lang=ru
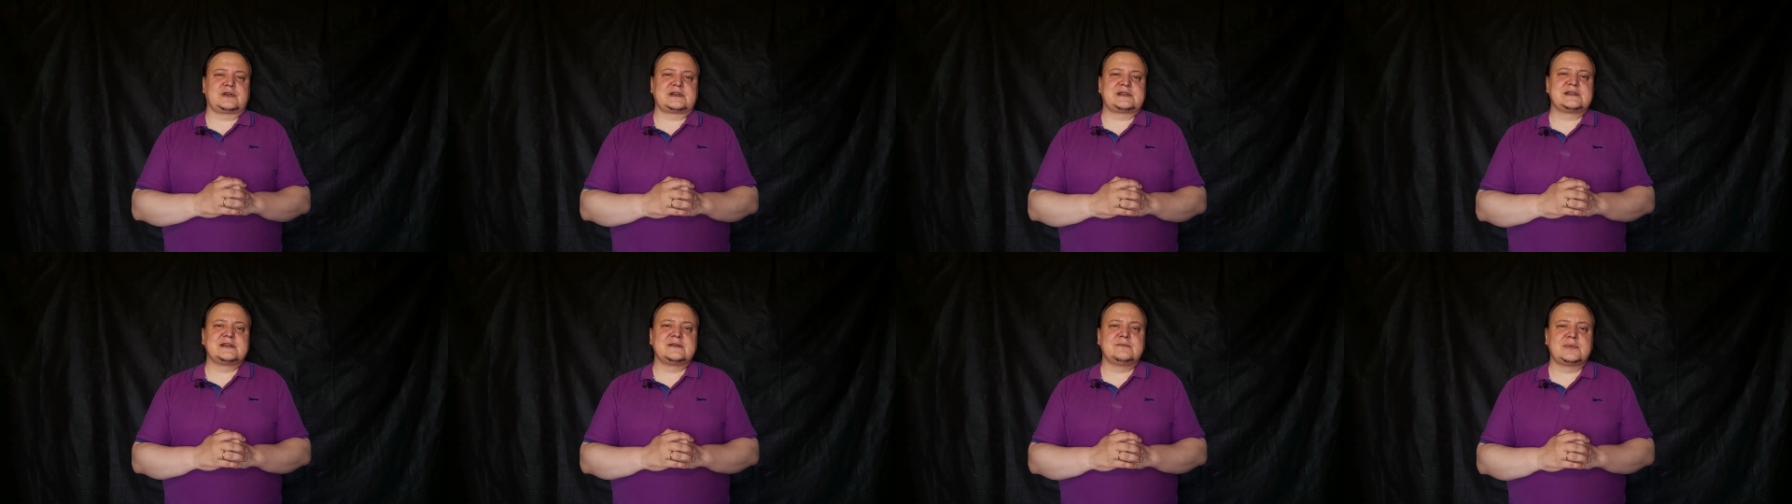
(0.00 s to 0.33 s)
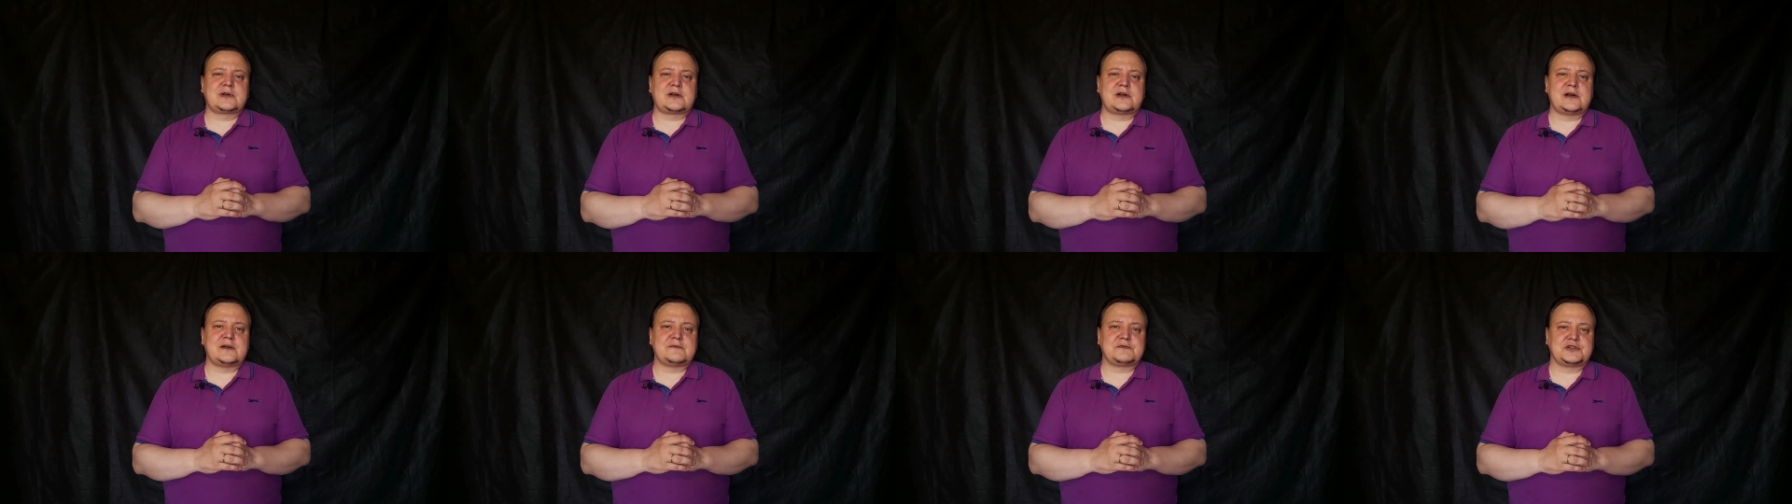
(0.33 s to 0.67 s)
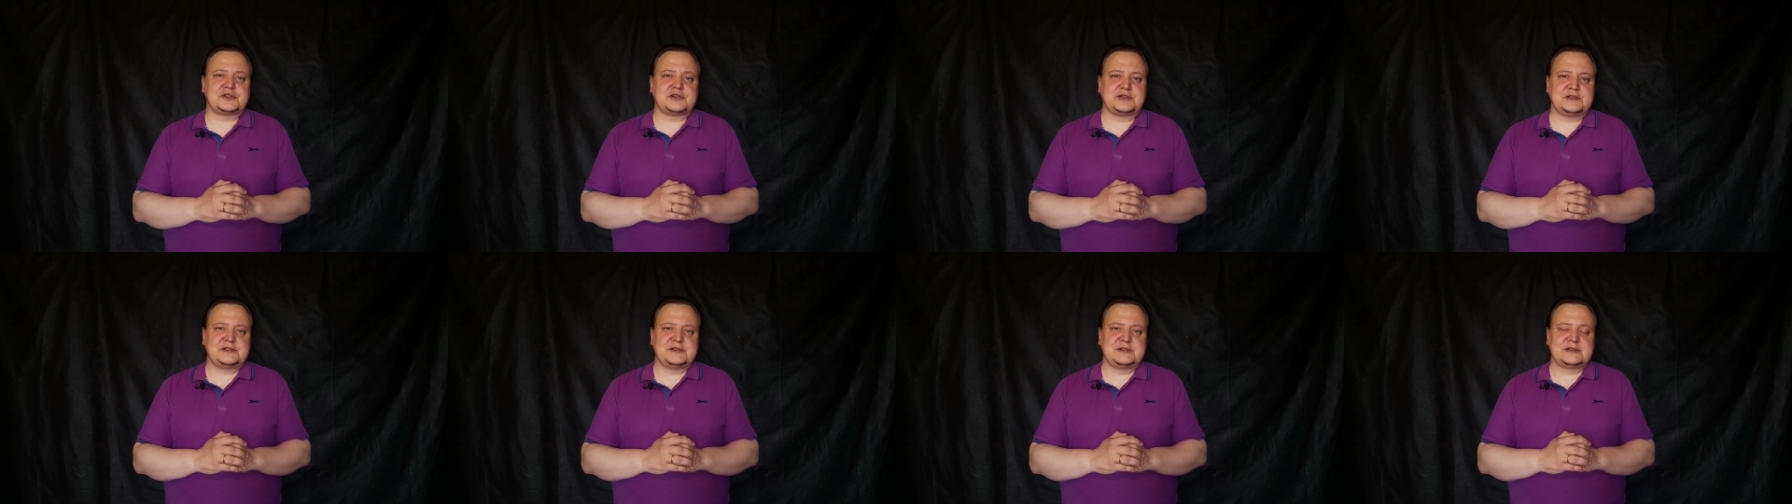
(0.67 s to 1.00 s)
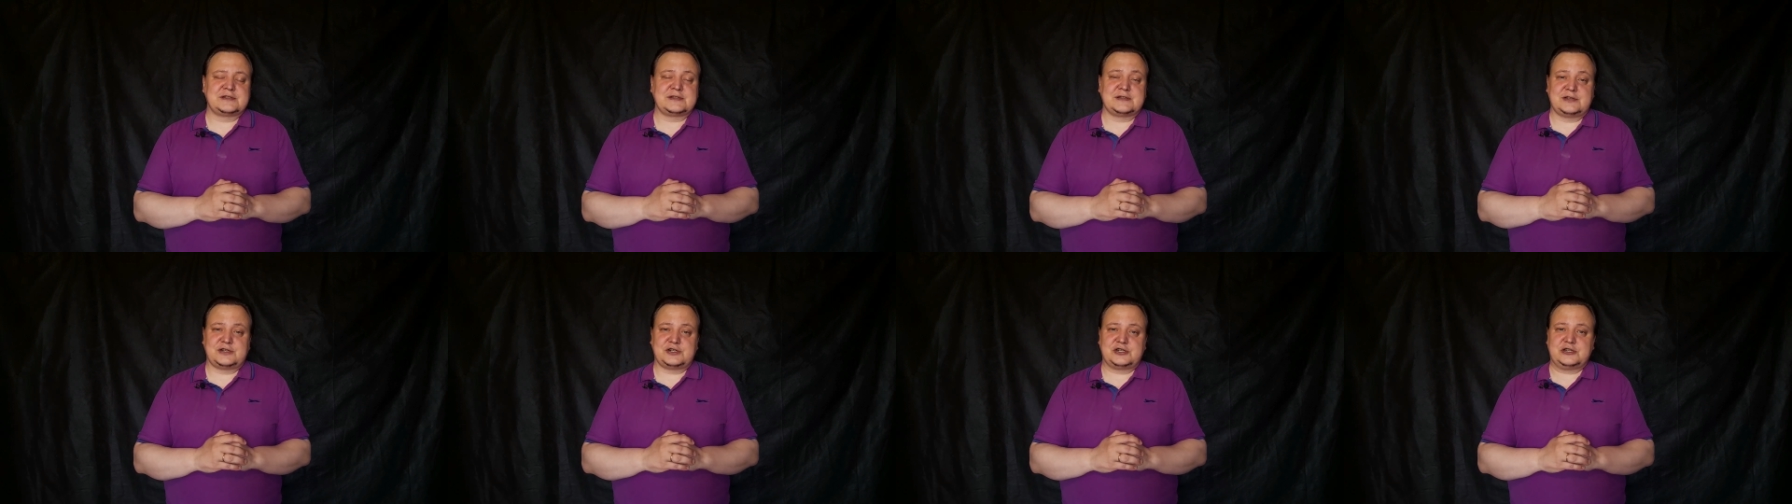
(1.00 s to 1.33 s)
разобравшись
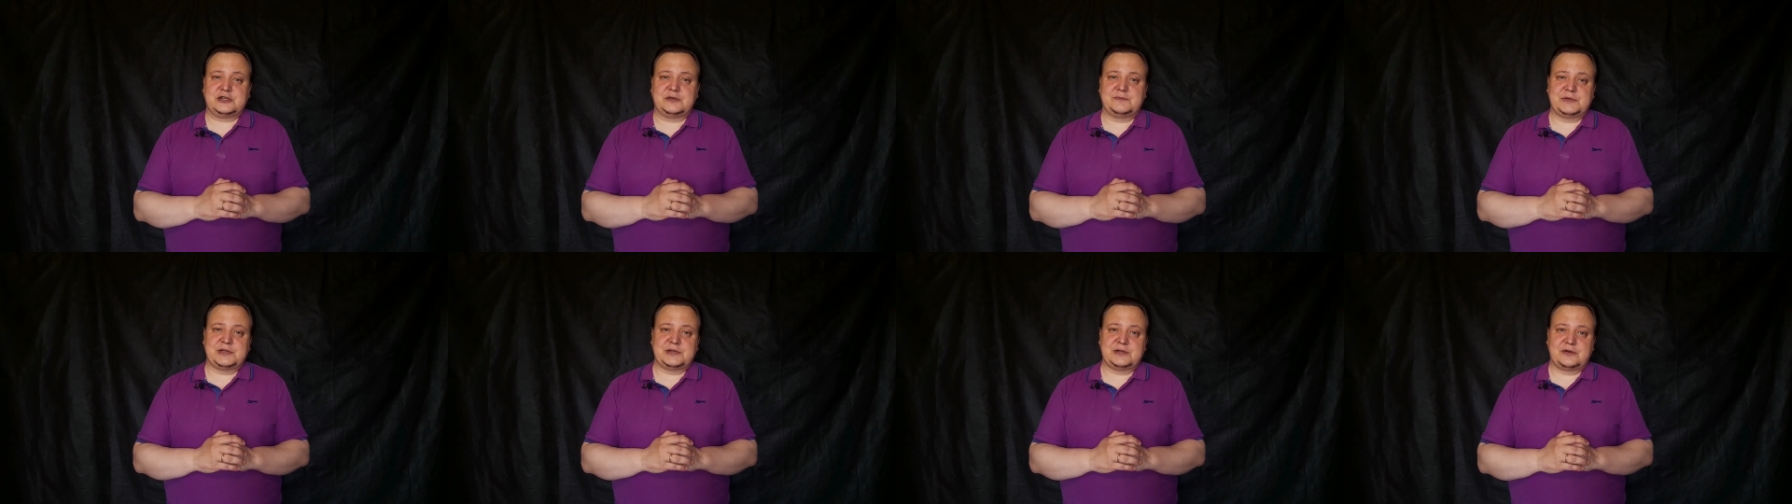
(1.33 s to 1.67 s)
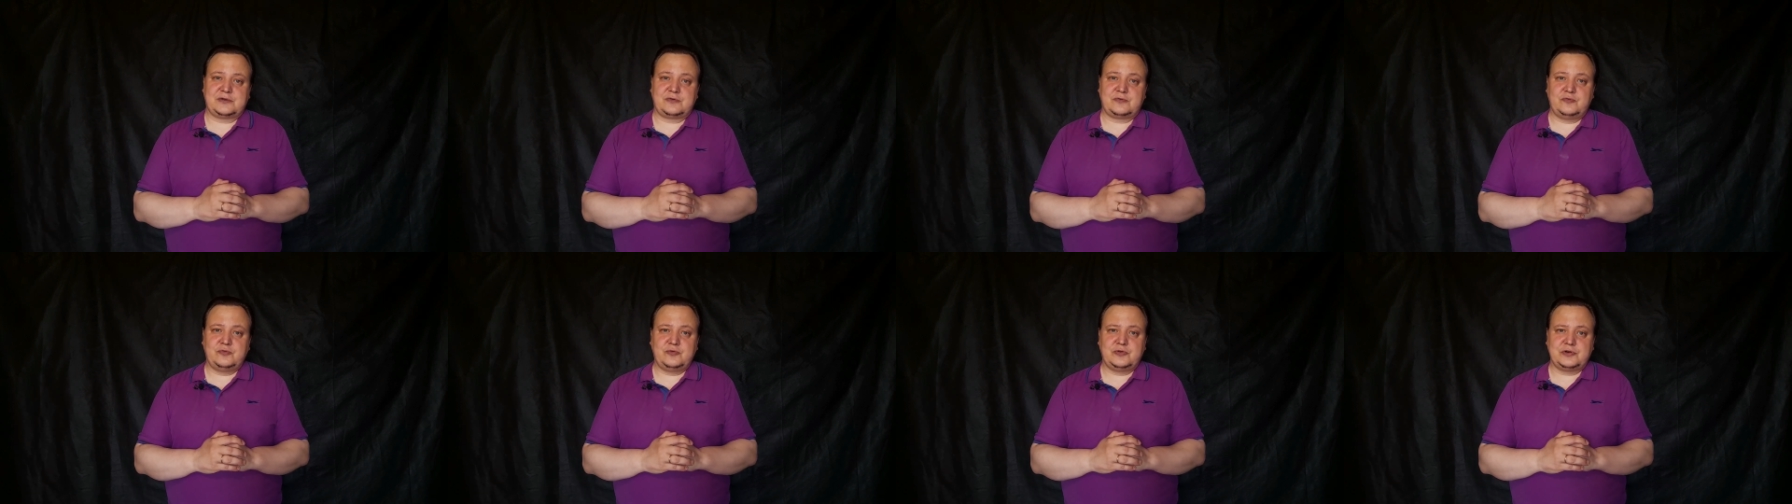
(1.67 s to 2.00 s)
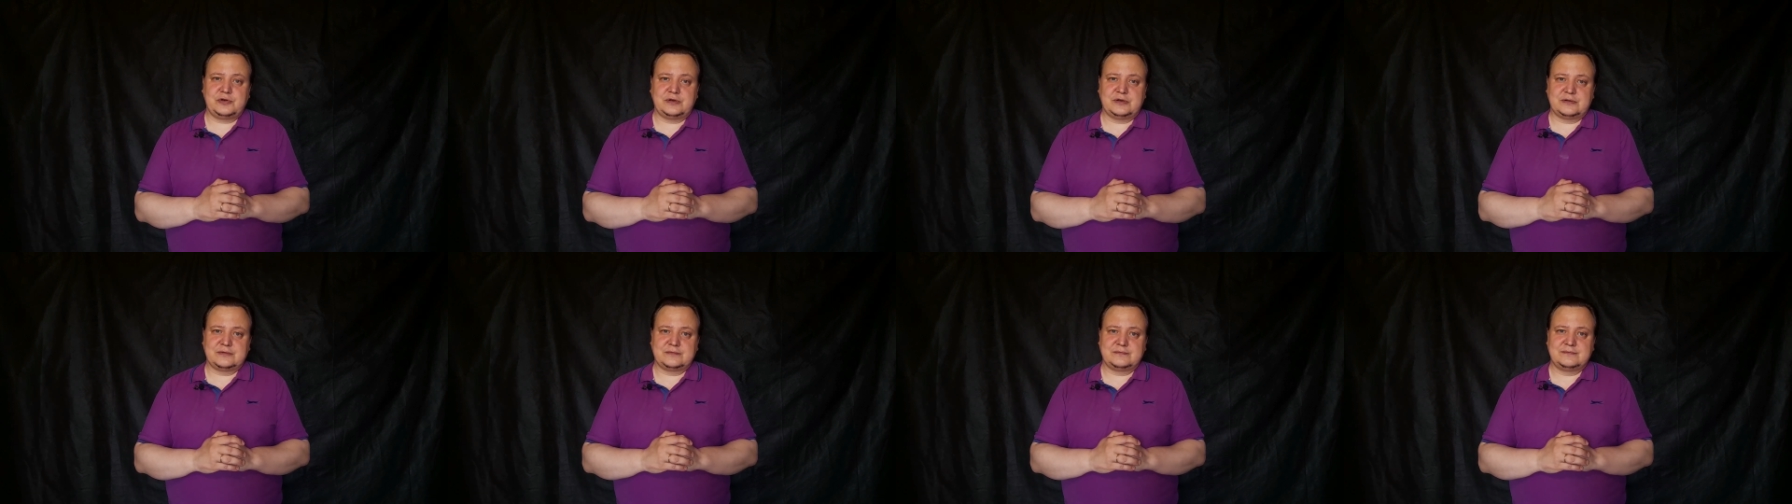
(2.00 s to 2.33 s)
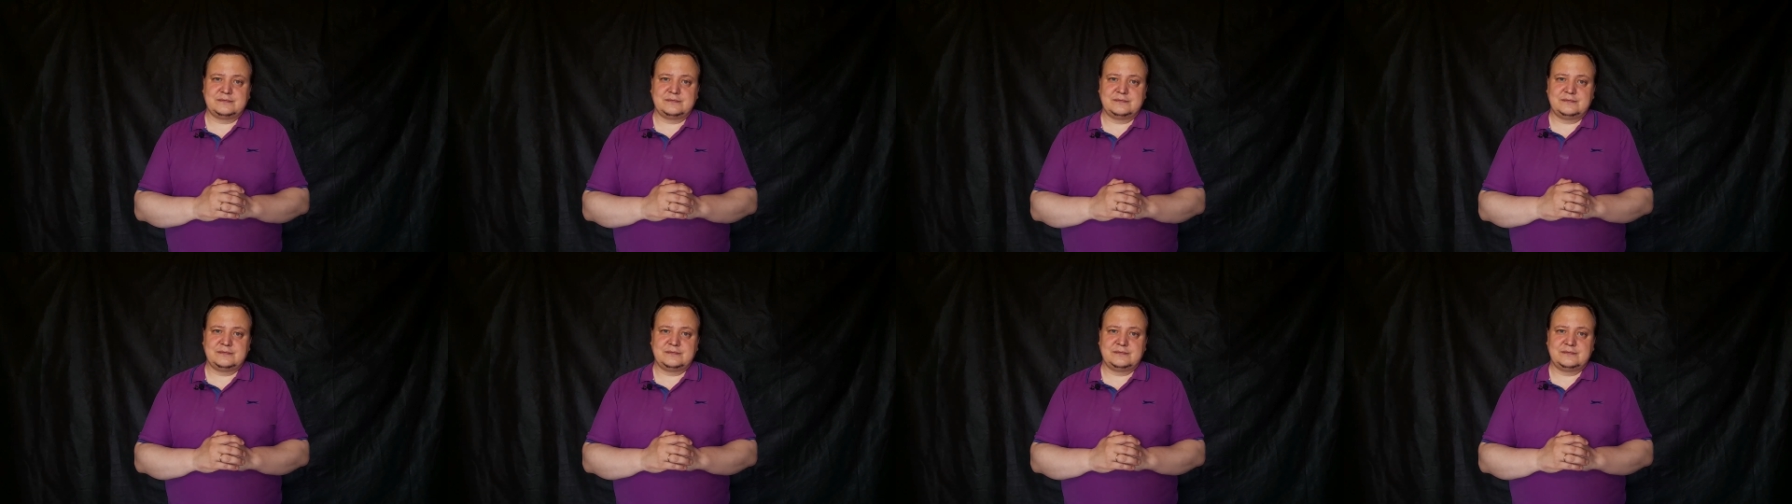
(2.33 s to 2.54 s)
с ножами на кухне,